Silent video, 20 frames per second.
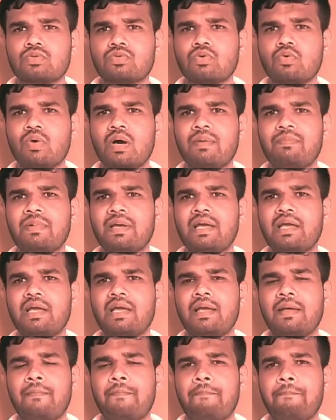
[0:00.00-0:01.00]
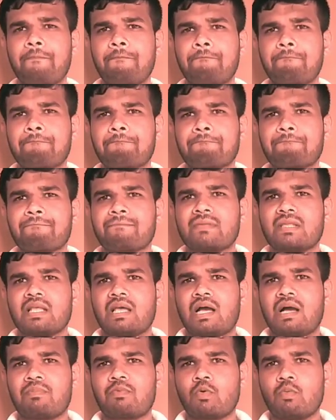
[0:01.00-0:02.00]
तो वहाँ पे
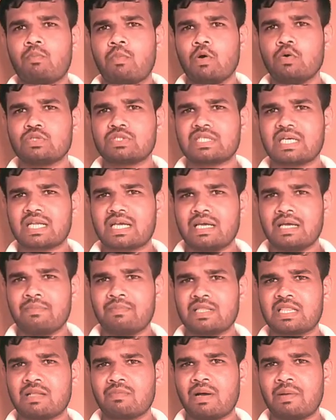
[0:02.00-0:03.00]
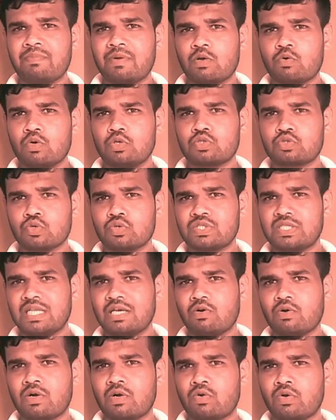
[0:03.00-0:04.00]
आपको बहुत सारे मतलब आपने कोई सोच
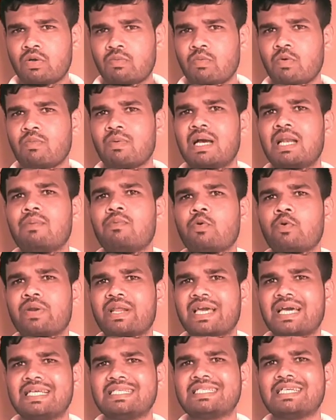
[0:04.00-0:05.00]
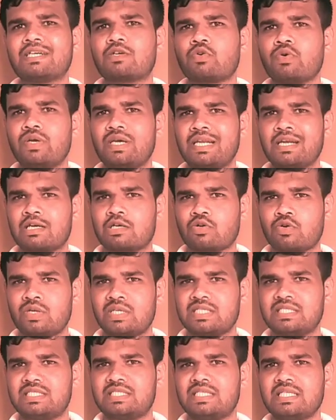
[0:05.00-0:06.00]
लिया होगा कोई मोबाइल फ़ोन गैजेट कोई
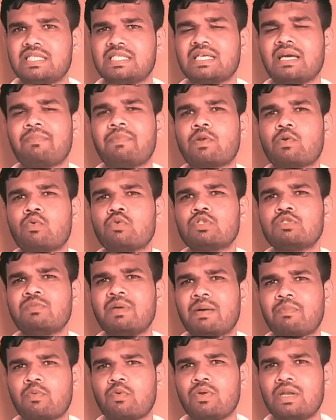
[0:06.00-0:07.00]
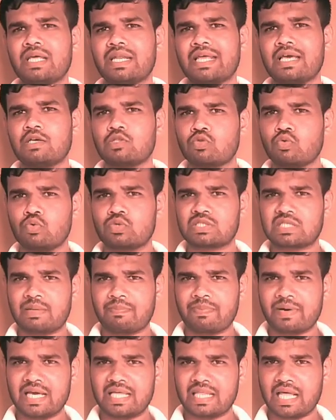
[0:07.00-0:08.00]
इलेक्ट्रॉनिक्स चीज़ या फिर कुछ भी आपको लेना है तो उसका
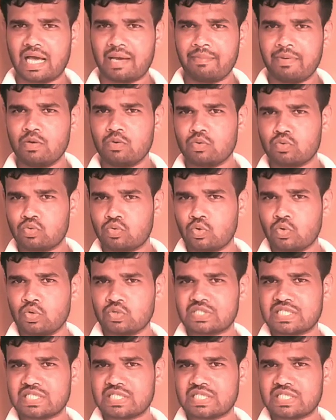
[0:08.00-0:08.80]
प्राइस अभी दोनों